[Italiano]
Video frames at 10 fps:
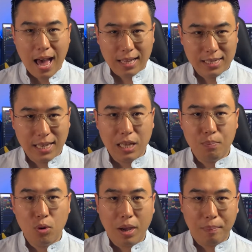aziende
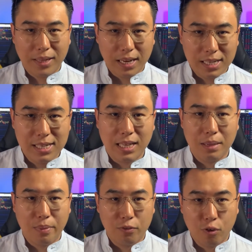più capitalizzate
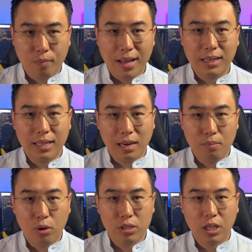e performanti della
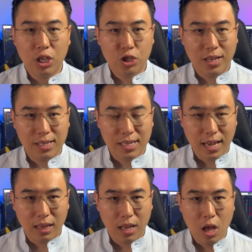borsa di
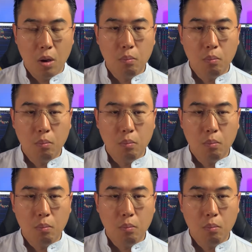Shenzhen,